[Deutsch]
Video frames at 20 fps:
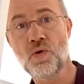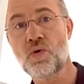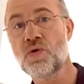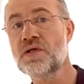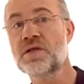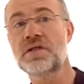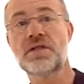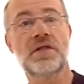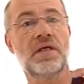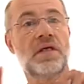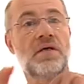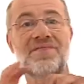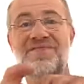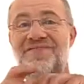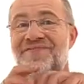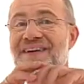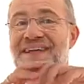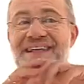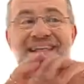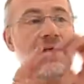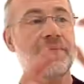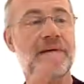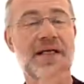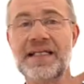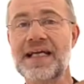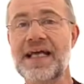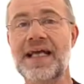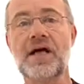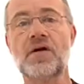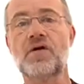Und äh, wenn
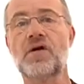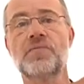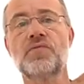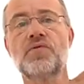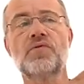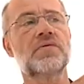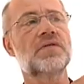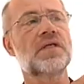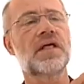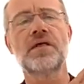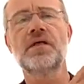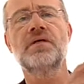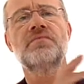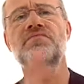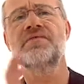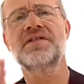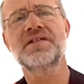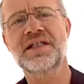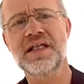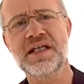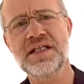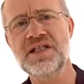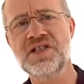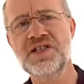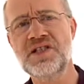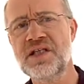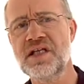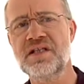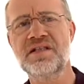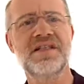jemand daherkommt und da, das
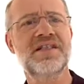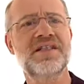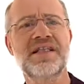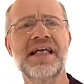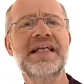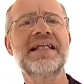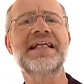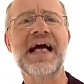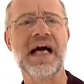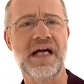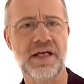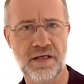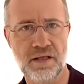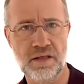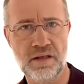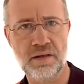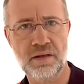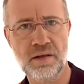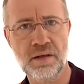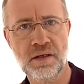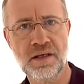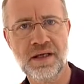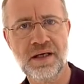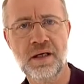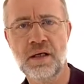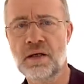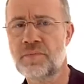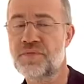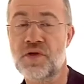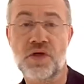kritisiert, das geht gar nicht.
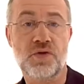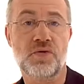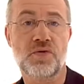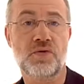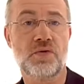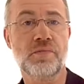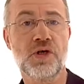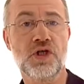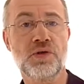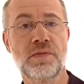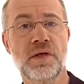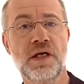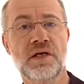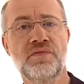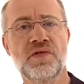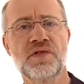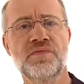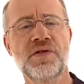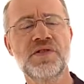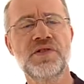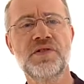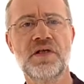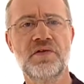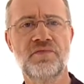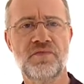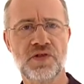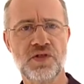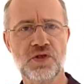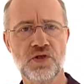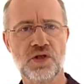Das ist zum Beispiel etwas, was in
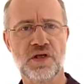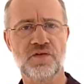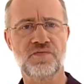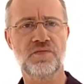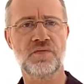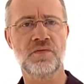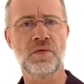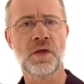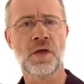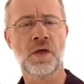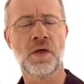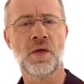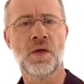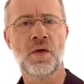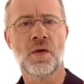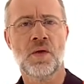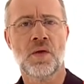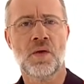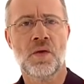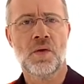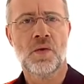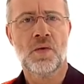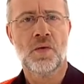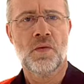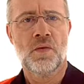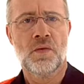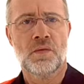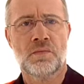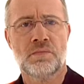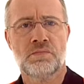den Wissenschaften
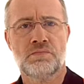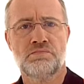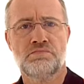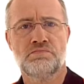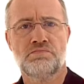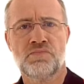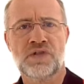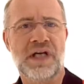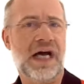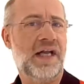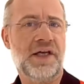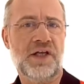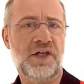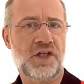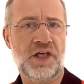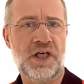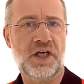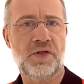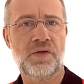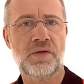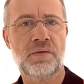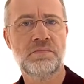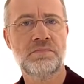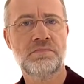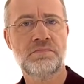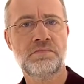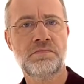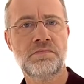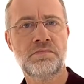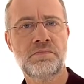gar nicht geht.
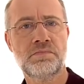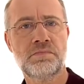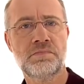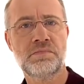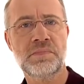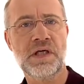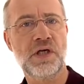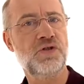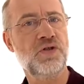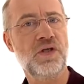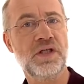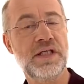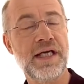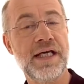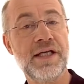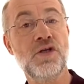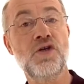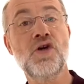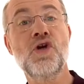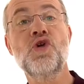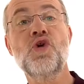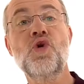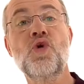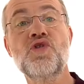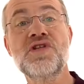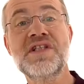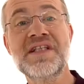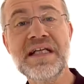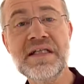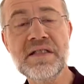Autoritäten können
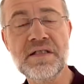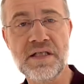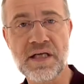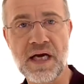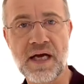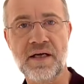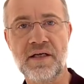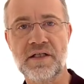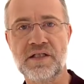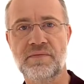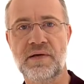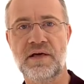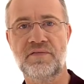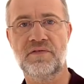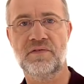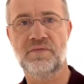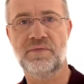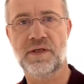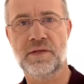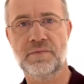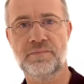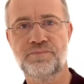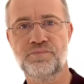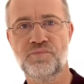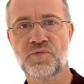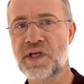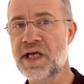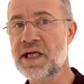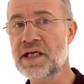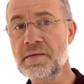grundsätzlich angezweifelt werden.
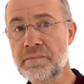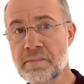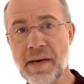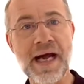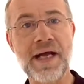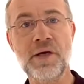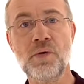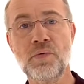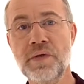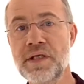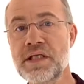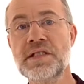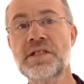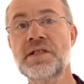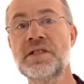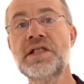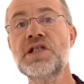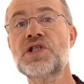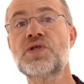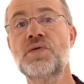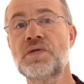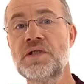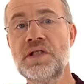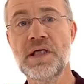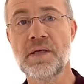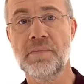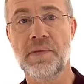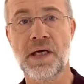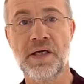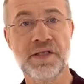Jede Meinung ist
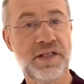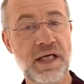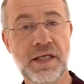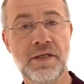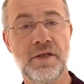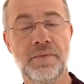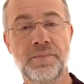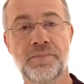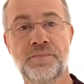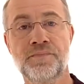diskutierbar, jede.